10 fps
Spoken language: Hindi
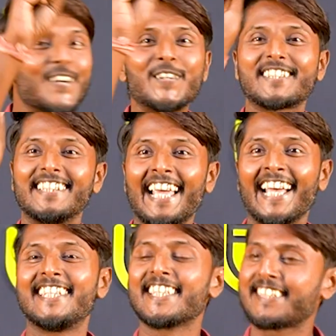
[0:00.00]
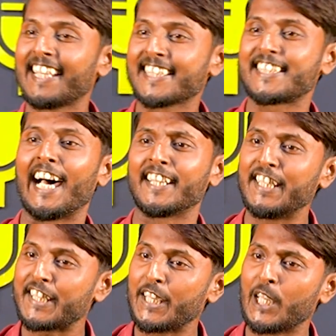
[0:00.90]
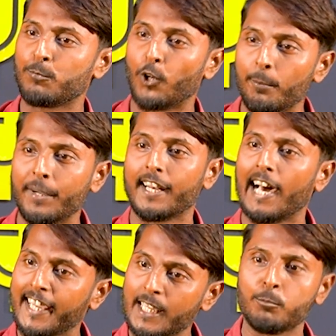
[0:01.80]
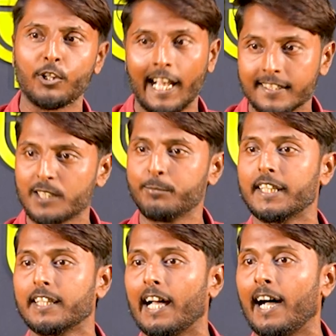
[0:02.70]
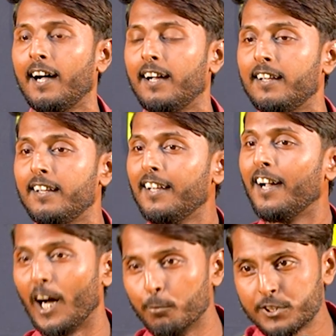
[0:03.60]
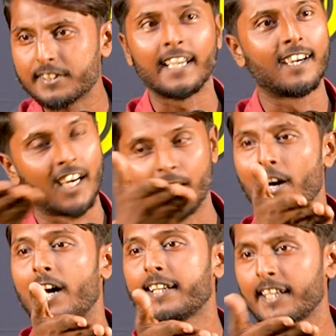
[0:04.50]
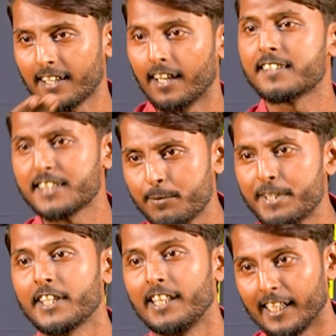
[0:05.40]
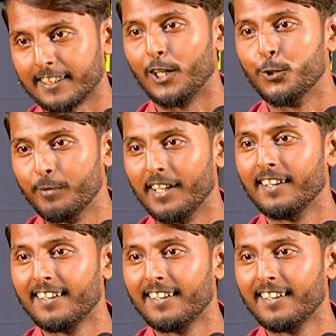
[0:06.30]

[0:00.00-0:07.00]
उसने जिससे शादी की वो मेरा ही मुलाजिम निकला अब उसके घरवार के खर्चे भी चलाता हूँ मैं